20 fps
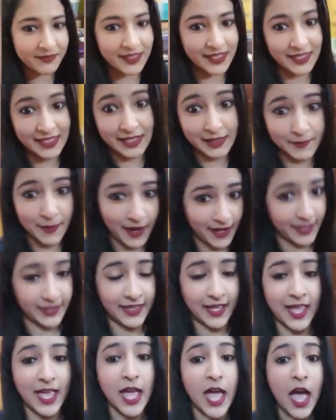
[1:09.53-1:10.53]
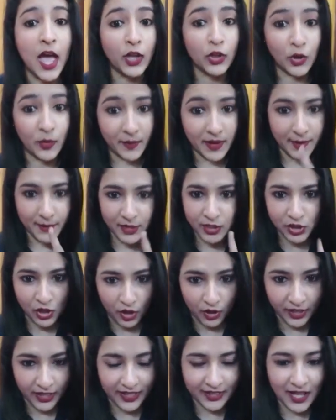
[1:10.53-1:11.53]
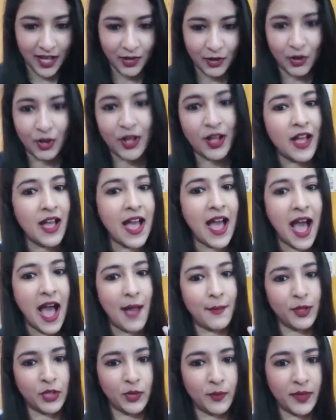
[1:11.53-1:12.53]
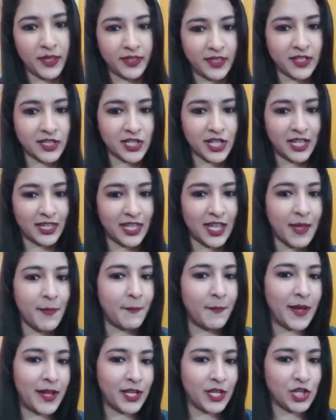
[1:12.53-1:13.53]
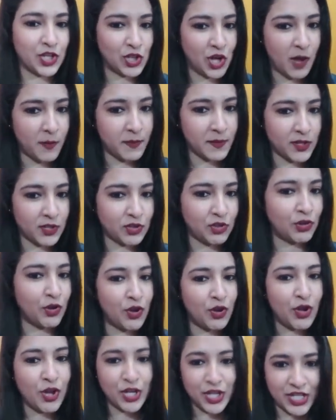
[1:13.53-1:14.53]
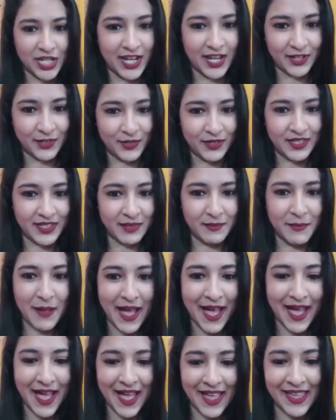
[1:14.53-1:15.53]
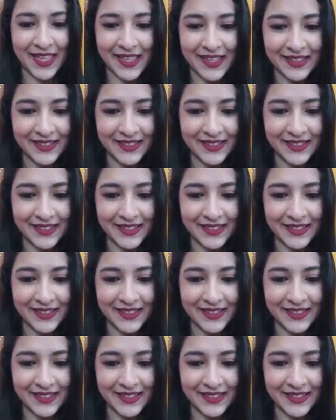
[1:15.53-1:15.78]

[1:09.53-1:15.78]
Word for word: দিদির বাড়িতে তোমরা আমার সঙ্গে থাকো আমি তোমাদের সাথে বাকি সব কিছু শেয়ার করছি বাই